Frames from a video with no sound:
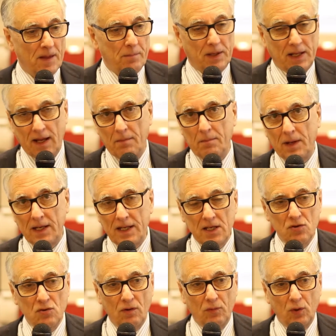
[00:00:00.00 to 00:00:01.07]
perché
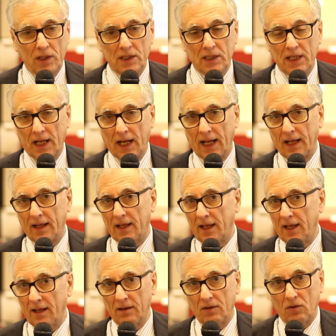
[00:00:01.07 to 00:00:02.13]
maligno vuol dire
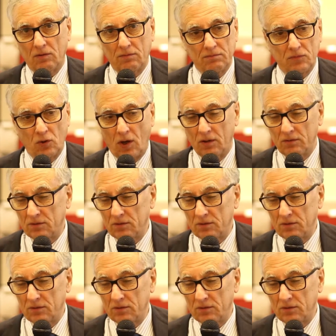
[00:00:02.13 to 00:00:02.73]
che non,